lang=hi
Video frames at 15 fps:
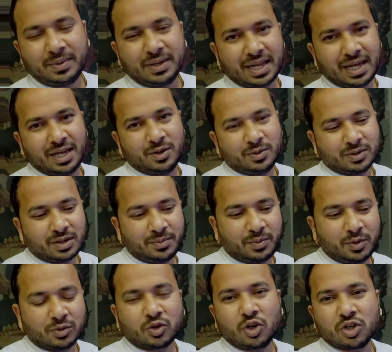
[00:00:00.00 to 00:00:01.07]
बना है उनका
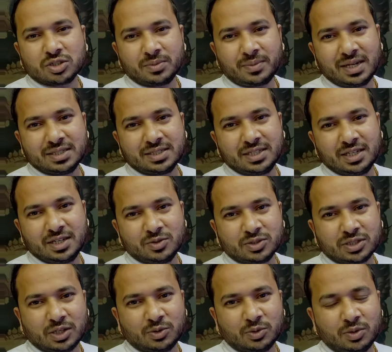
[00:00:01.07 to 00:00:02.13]
बहुत कॉस्टमाइज़ किए हैं
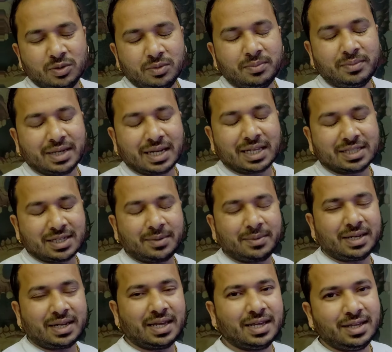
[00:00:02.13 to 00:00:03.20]
उस टैटू को मगर अच्छा
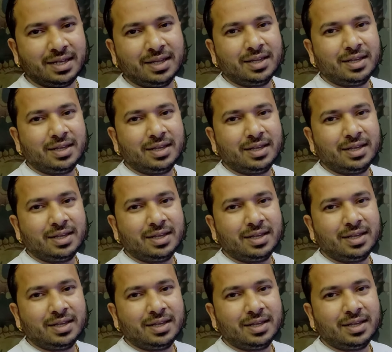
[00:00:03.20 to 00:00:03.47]
बना है